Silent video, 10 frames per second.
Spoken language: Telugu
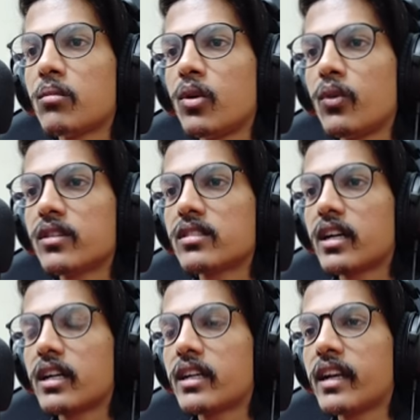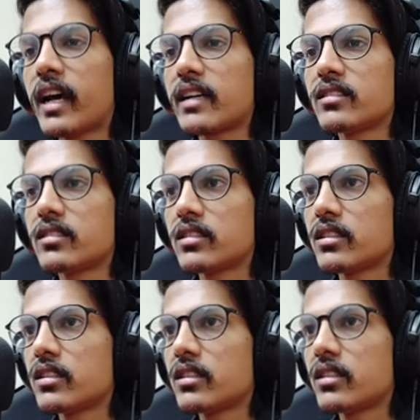మూవర్స్ కట్ గ్రాస్
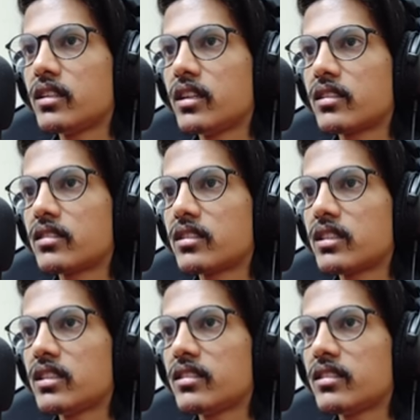ఎస్ ఇది